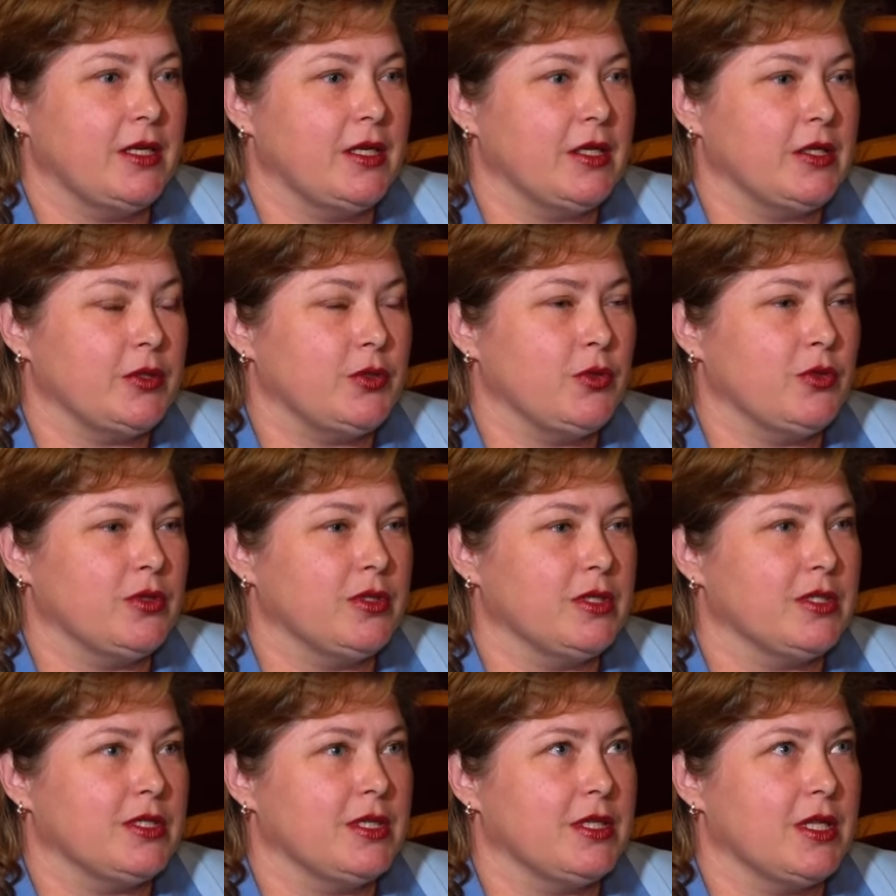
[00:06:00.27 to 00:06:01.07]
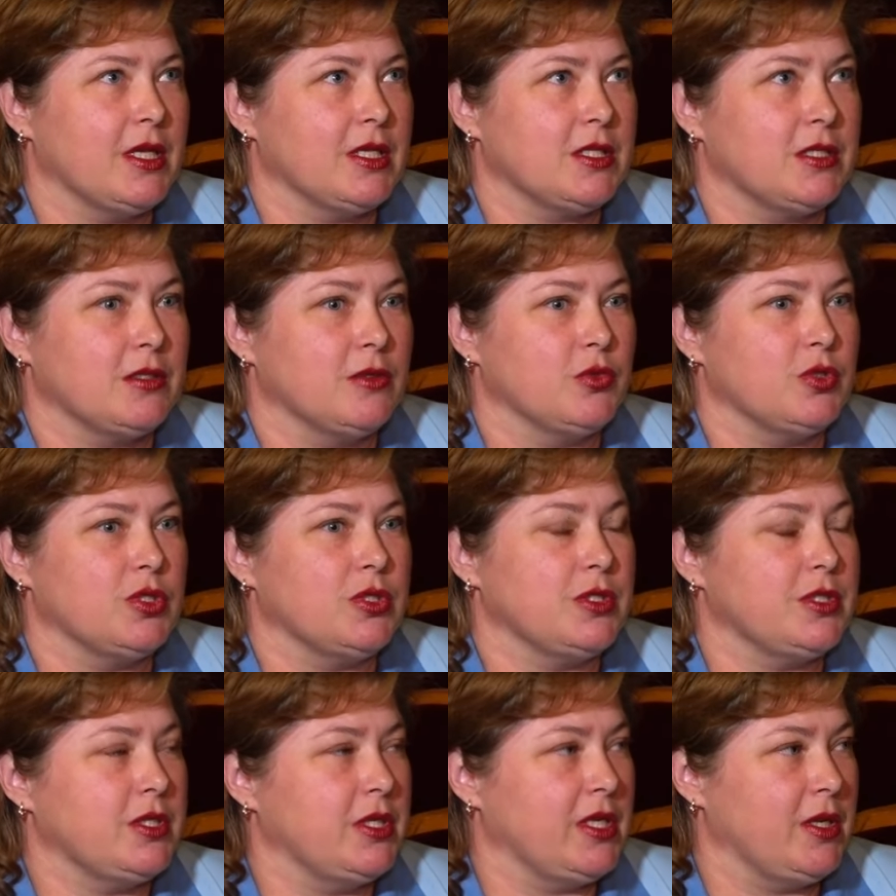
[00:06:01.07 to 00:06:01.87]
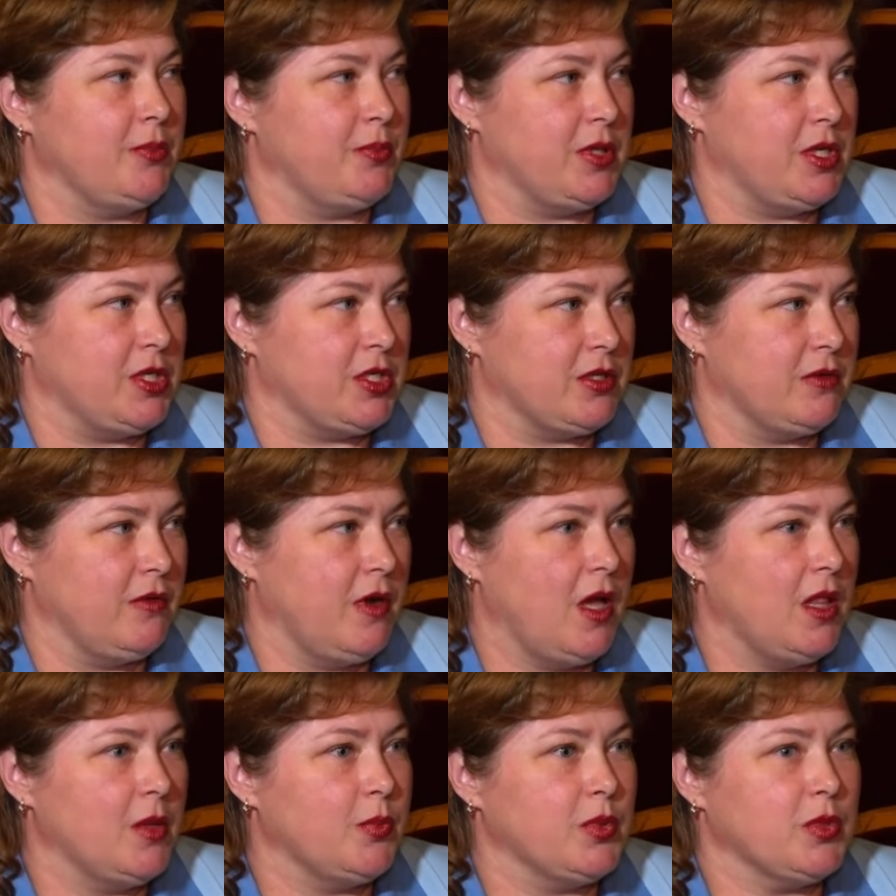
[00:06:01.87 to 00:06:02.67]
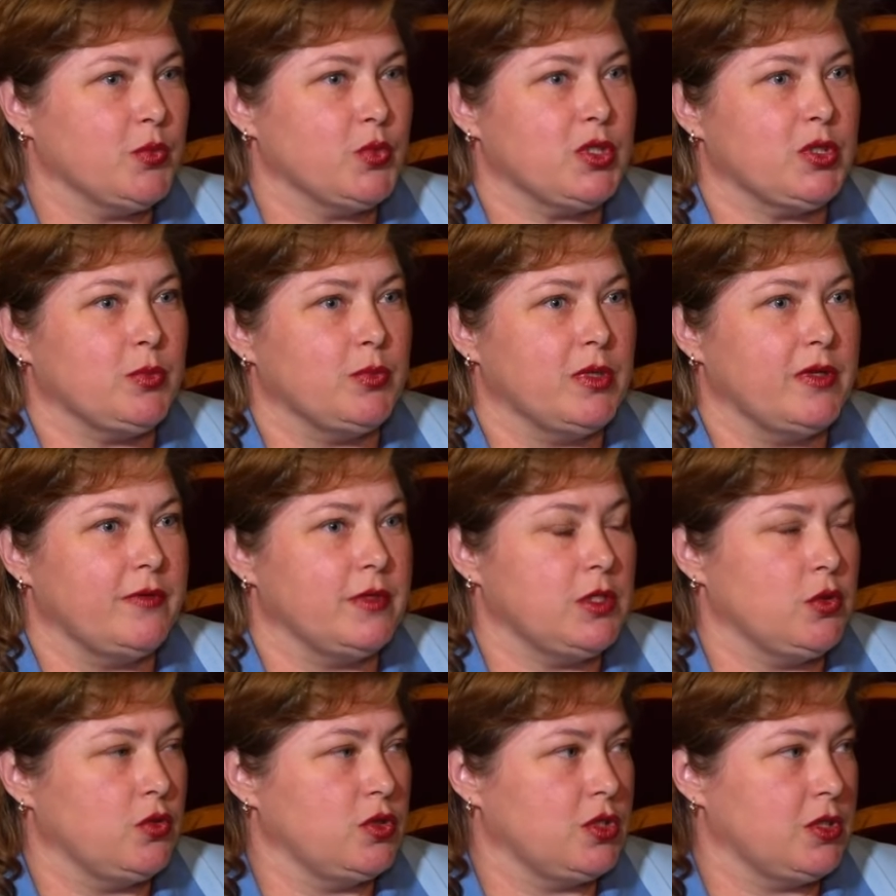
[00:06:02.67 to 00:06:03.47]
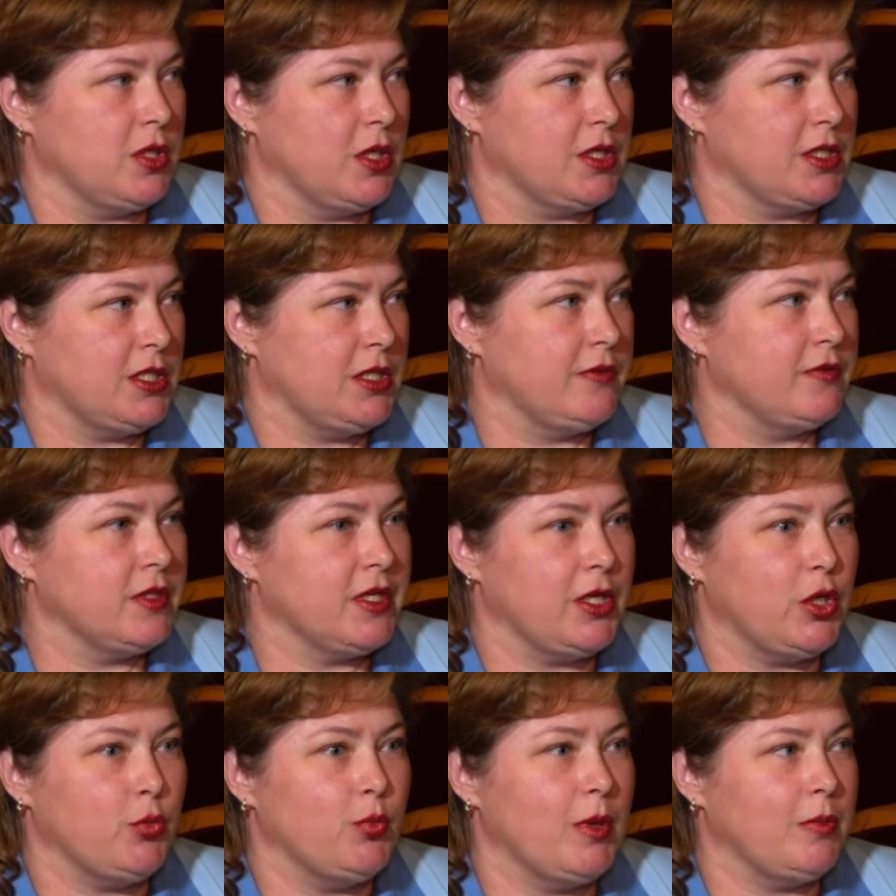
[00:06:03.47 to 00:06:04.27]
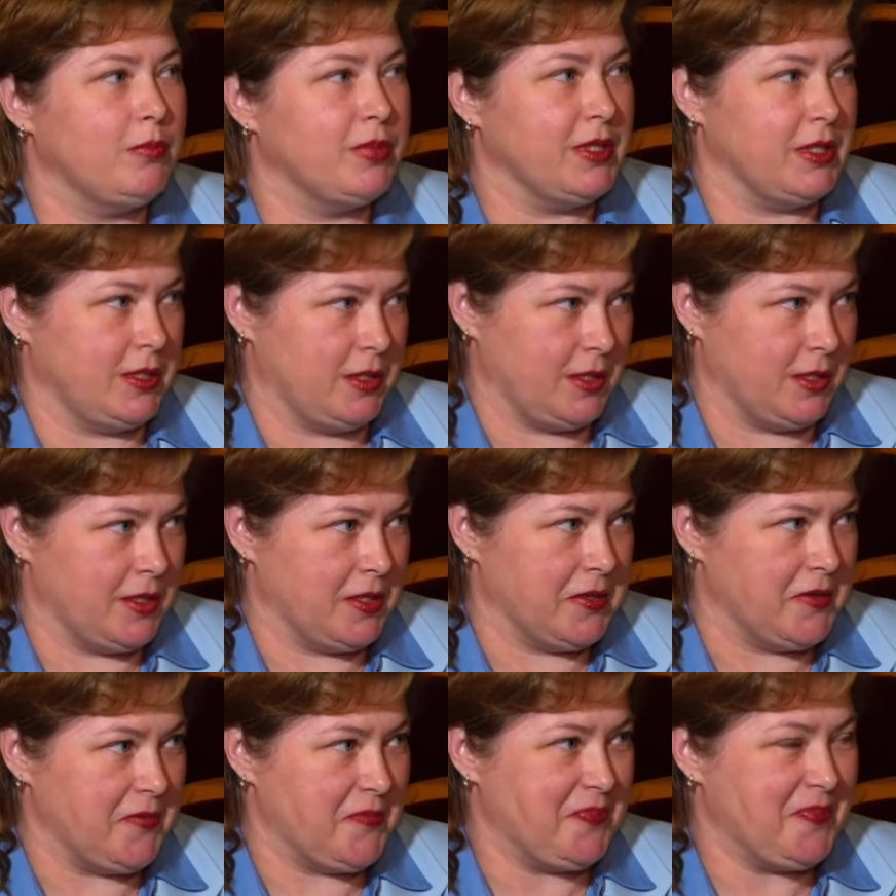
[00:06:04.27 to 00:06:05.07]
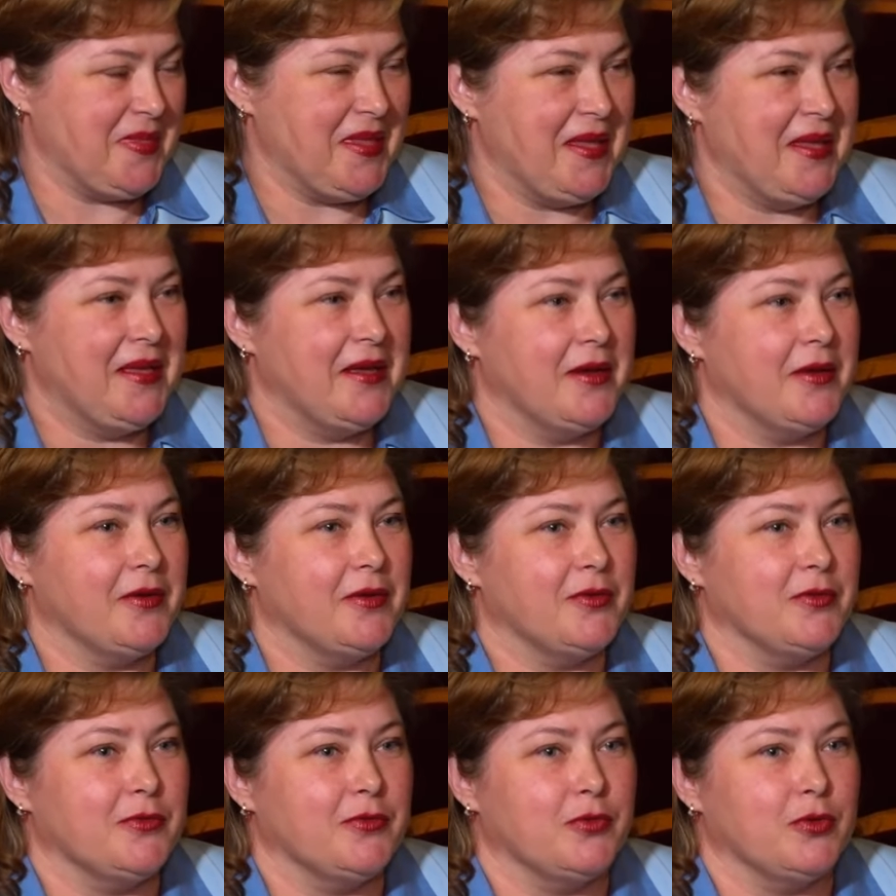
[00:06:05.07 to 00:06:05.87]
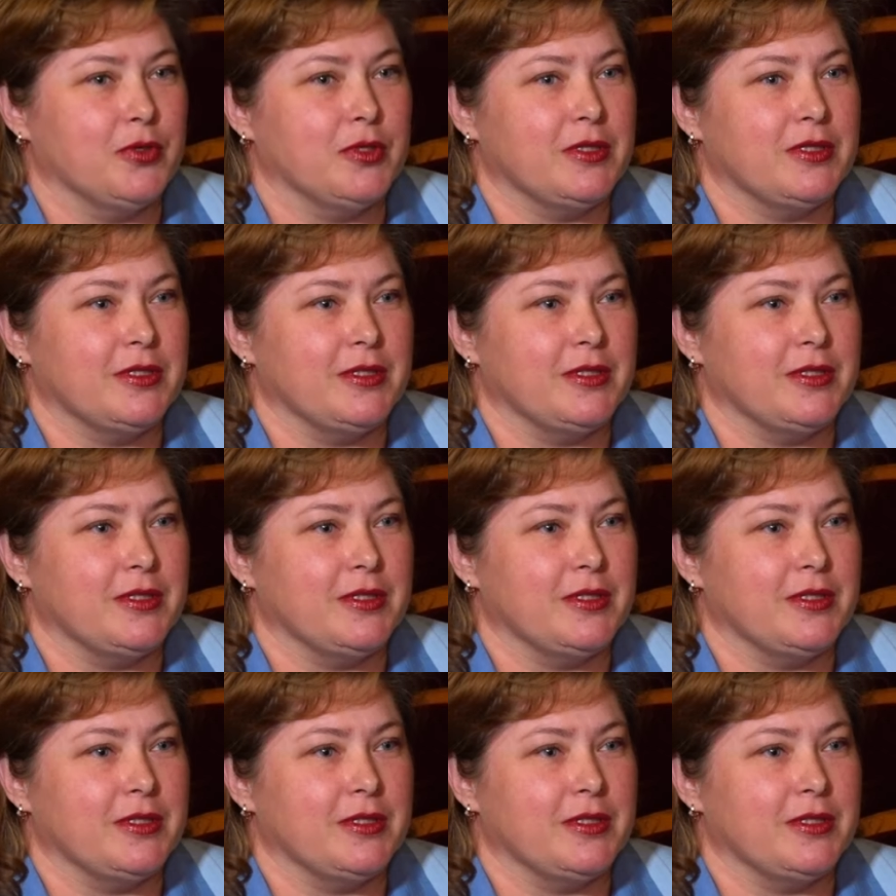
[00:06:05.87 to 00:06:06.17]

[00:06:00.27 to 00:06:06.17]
Лилия за нас очень сильно переживала, потому что мы были все очень активные и любопытные. Вот.